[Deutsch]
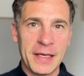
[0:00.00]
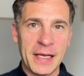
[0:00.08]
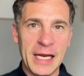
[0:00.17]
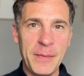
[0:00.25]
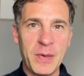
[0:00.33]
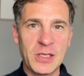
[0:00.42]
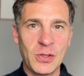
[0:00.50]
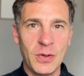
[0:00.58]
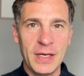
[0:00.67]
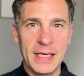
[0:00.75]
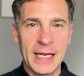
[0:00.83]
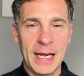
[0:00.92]
Ich
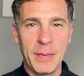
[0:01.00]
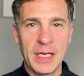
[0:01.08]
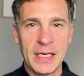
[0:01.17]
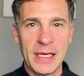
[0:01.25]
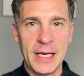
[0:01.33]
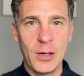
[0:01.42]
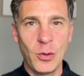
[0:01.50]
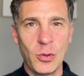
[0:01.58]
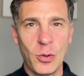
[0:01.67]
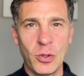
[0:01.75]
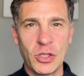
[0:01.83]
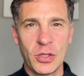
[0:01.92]
persönlich habe den
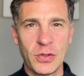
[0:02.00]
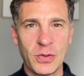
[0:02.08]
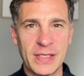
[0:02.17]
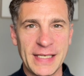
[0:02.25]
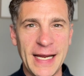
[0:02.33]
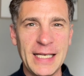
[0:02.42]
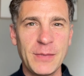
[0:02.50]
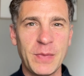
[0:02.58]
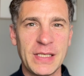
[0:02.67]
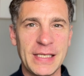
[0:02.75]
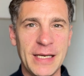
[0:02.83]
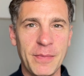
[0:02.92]
Ego-Tod schon so sechs
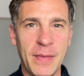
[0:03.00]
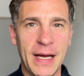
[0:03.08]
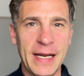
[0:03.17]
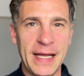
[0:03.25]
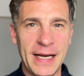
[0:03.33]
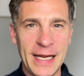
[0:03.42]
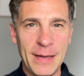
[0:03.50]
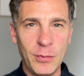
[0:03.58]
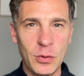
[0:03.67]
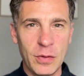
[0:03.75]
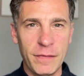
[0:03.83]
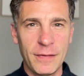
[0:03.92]
bis sieben Mal erleben
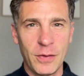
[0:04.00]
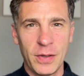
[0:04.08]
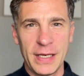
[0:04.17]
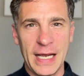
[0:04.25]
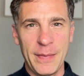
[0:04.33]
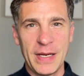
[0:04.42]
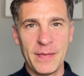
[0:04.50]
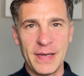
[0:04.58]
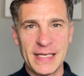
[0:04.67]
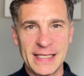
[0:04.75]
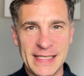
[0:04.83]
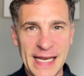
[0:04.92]
dürfen und ich habe ihn bei
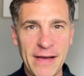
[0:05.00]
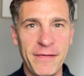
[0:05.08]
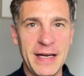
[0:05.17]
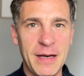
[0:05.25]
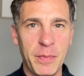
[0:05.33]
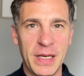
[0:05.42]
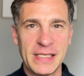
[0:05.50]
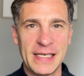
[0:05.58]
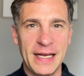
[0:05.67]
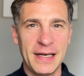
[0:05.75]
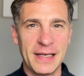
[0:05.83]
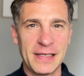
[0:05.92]
sehr vielen
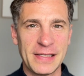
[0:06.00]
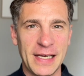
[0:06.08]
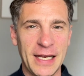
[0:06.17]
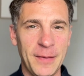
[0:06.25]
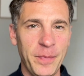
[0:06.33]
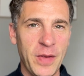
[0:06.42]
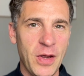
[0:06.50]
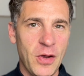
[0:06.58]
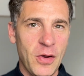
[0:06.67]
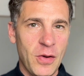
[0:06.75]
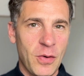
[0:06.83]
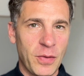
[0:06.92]
Patienten gesehen.
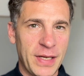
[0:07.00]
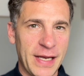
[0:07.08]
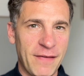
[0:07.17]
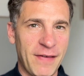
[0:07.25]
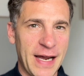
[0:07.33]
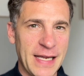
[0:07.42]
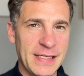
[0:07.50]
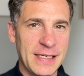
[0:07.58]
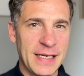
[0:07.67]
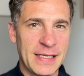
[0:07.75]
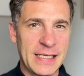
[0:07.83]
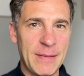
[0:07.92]
Und daher weiß
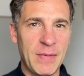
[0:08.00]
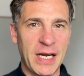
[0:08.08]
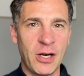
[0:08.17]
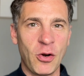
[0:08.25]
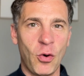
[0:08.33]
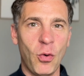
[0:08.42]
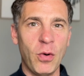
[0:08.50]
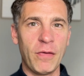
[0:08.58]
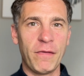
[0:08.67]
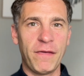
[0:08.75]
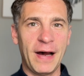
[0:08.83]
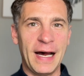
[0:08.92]
ich, es gibt einen roten
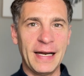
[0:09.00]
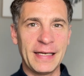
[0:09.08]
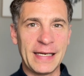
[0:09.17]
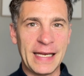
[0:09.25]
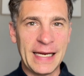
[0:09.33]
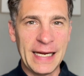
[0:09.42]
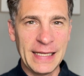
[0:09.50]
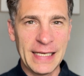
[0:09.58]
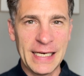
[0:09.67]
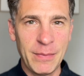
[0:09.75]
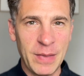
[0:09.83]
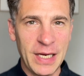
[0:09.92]
Faden hinter
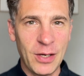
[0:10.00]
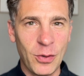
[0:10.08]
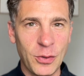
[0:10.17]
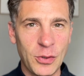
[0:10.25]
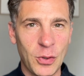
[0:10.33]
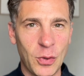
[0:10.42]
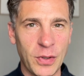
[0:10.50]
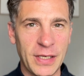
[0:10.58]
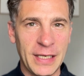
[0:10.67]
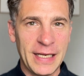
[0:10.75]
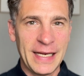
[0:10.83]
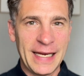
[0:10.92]
dem Ego-Tod,
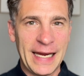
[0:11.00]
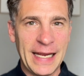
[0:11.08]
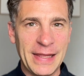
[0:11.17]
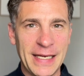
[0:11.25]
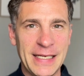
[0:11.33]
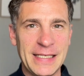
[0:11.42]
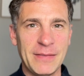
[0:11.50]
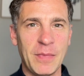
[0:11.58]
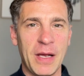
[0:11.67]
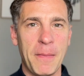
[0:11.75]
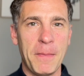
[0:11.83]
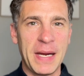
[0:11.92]
hinter
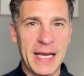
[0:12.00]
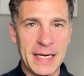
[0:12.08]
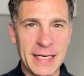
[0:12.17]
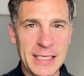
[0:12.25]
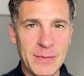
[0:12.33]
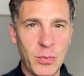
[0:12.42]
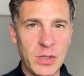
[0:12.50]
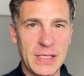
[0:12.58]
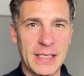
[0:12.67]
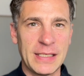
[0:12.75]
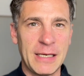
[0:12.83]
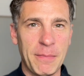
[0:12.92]
diesem Mechanismus, der
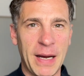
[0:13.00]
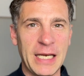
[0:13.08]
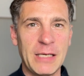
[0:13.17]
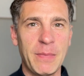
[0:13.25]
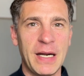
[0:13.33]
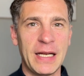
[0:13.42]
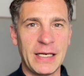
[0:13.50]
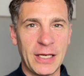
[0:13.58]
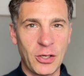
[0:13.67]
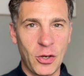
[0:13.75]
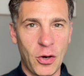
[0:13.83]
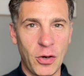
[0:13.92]
sich manchmal in der
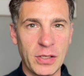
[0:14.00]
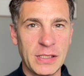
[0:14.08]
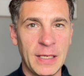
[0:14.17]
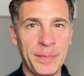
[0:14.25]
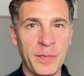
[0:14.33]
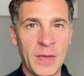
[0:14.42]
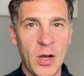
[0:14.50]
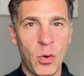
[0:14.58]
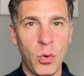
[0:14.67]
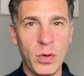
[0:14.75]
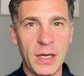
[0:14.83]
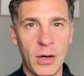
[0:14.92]
Trance
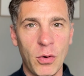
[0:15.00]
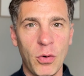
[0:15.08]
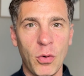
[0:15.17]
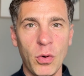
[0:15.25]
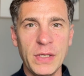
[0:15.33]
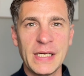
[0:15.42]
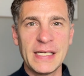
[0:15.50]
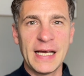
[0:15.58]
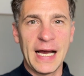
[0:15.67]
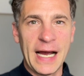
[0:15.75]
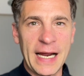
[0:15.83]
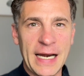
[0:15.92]
oder auch unter
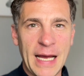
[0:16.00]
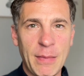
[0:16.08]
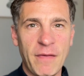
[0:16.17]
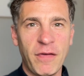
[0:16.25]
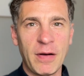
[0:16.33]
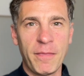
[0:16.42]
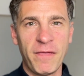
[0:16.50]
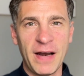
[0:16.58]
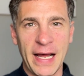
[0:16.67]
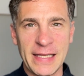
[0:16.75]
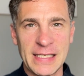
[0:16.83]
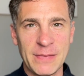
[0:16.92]
der Einnahme von
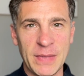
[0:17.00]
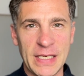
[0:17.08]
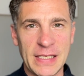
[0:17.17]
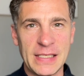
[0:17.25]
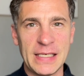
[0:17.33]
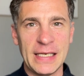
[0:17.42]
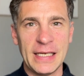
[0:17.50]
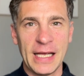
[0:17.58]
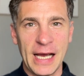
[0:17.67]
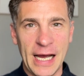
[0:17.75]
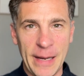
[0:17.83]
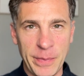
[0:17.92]
Pflanzenmedizin
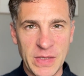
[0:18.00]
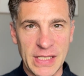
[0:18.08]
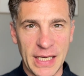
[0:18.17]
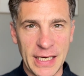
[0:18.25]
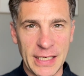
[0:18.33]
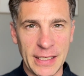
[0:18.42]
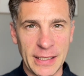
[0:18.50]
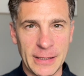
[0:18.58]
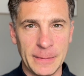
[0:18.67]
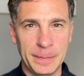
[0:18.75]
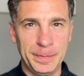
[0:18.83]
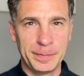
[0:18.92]
abzeichnet.
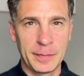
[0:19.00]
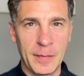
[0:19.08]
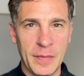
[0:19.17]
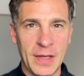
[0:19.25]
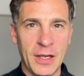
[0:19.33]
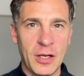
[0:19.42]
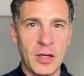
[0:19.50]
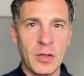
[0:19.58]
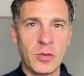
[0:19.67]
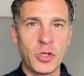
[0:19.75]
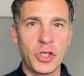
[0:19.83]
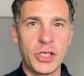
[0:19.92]

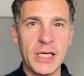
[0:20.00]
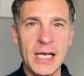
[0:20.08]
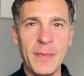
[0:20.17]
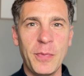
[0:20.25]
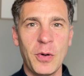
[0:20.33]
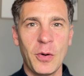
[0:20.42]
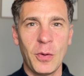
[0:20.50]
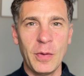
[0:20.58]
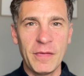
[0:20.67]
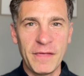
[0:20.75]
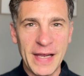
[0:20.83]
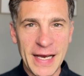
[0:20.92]
Stirb
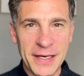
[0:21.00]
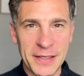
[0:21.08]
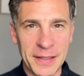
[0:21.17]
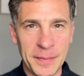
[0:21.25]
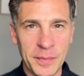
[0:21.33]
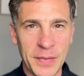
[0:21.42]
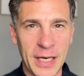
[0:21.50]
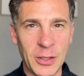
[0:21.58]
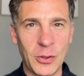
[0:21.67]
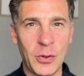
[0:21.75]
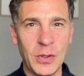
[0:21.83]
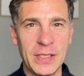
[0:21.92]
und werde,
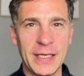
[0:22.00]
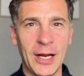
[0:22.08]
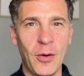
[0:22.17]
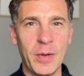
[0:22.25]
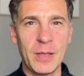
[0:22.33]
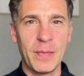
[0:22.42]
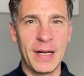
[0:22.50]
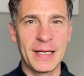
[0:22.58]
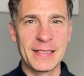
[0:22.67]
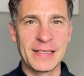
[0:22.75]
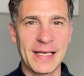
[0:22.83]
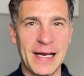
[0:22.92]
hat Goethe, glaube ich, mal
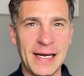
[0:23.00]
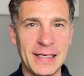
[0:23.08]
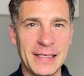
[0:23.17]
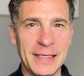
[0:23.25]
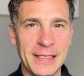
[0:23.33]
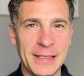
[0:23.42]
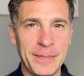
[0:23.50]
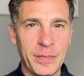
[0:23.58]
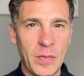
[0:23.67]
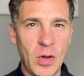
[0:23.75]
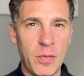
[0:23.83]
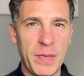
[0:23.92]
gesagt.
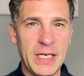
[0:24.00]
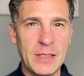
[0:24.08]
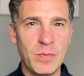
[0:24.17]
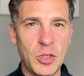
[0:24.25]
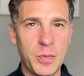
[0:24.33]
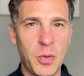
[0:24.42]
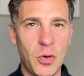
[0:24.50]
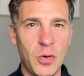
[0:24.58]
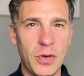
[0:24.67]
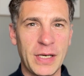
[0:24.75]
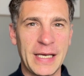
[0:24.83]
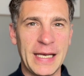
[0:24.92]
Und mit diesem
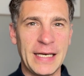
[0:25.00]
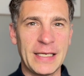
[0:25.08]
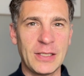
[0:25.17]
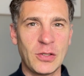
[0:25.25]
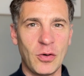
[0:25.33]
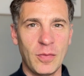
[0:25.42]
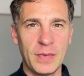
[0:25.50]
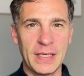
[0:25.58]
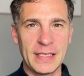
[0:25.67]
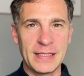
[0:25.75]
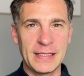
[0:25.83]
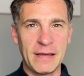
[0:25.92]
Spruch geht es um
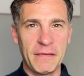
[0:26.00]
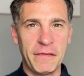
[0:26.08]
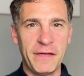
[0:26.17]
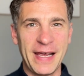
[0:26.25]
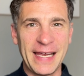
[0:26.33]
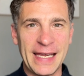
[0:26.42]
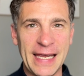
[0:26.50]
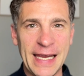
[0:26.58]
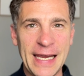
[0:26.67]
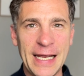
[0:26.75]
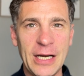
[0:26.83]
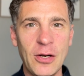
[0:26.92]
das
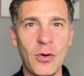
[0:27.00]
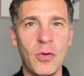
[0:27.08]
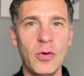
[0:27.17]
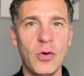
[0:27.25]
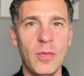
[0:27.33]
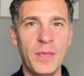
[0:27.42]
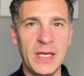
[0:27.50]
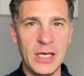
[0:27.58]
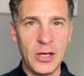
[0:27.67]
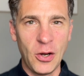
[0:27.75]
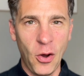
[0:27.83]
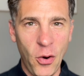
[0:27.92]
Vergehen und um die
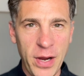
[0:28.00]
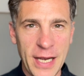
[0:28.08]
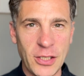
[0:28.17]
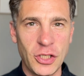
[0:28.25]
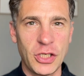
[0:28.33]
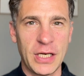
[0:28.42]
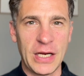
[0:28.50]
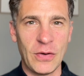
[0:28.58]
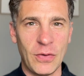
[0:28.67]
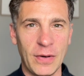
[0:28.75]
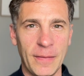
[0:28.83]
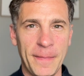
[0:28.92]

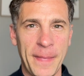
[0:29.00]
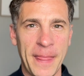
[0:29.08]
Neuentstehung.